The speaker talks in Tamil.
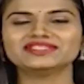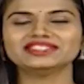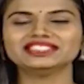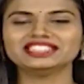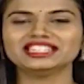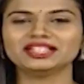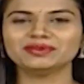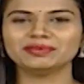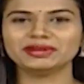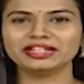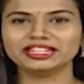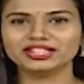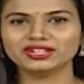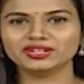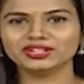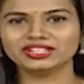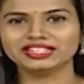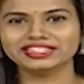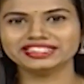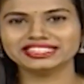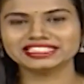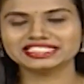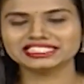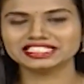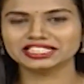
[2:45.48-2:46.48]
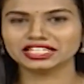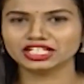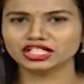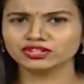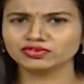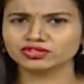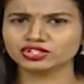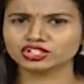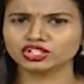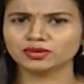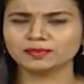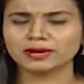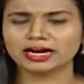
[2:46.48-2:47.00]
வந்து நம்ம என்ன ஒரு இன்ட்ரெஸ்டிங்கான
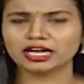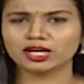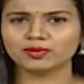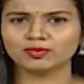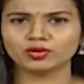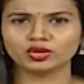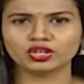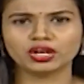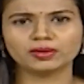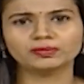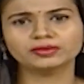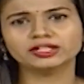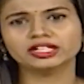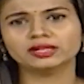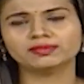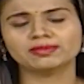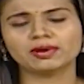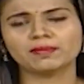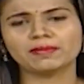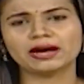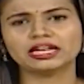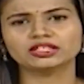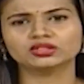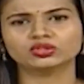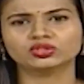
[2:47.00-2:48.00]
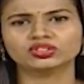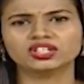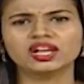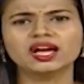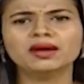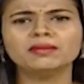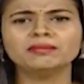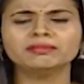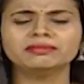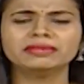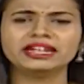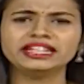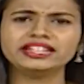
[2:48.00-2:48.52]
விஷயம் பார்க்க போகிறோம் அப்படின்னு நம்ம பார்த்தோம்னா
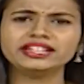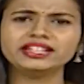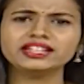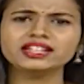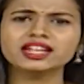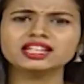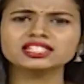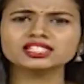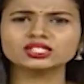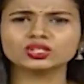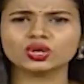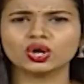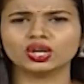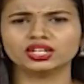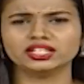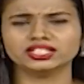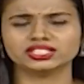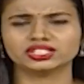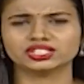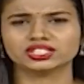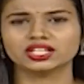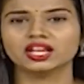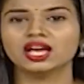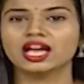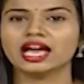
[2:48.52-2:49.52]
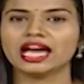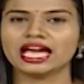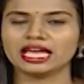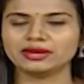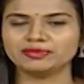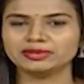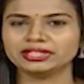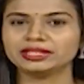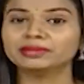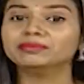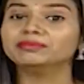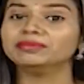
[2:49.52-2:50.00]
மெட்ராஸ் காலேஜ் ஐ மீன்